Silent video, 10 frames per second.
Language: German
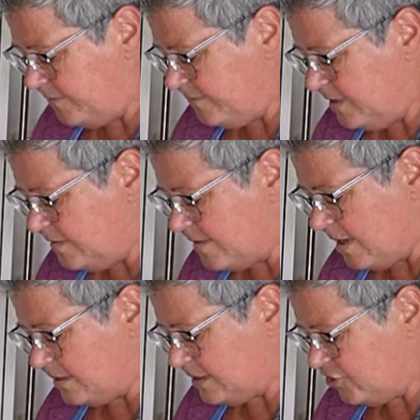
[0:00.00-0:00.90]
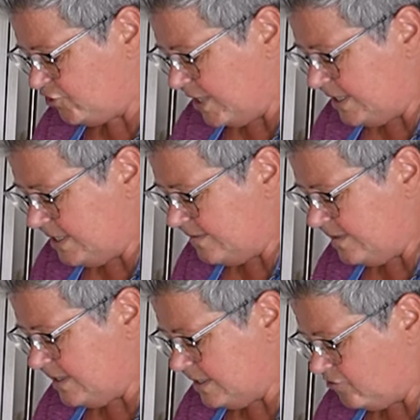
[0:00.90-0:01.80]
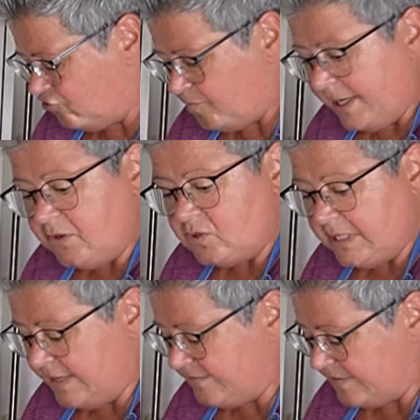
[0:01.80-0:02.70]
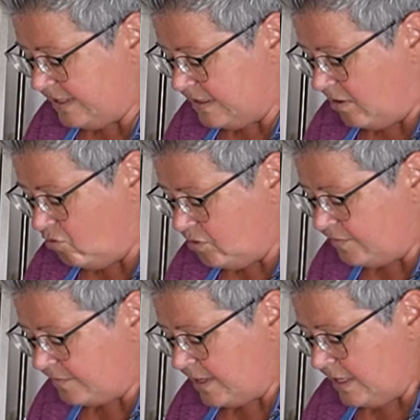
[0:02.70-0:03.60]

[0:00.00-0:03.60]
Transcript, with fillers: Wie gesagt, ich schneide jetzt hier den Speck und lasse den aus.